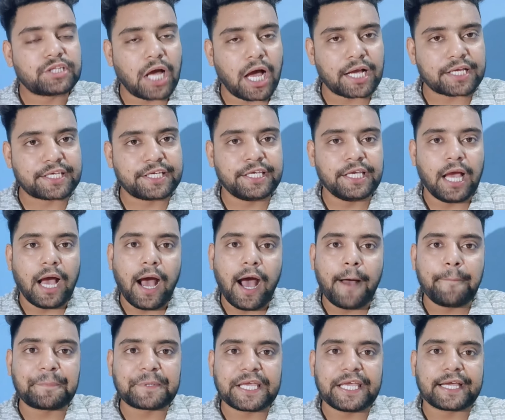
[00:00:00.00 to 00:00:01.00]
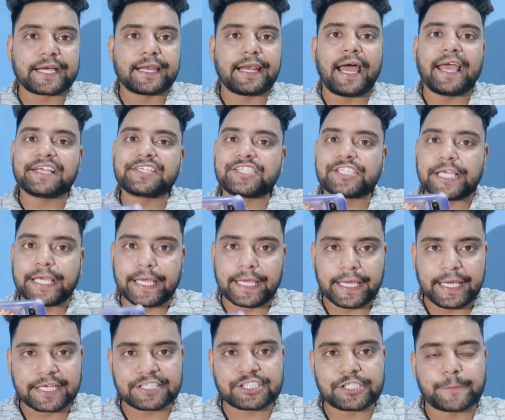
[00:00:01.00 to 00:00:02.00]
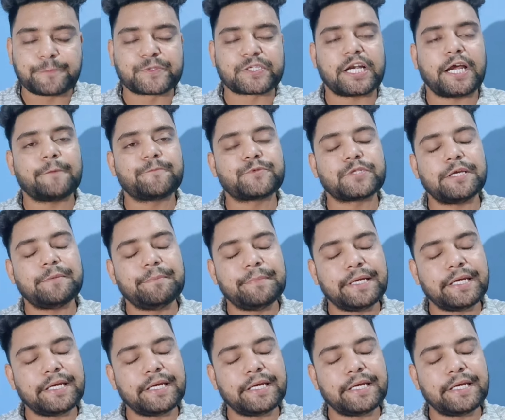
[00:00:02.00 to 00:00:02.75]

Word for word: ताकि आपके एक लाइक से एक सब्सक्राइब से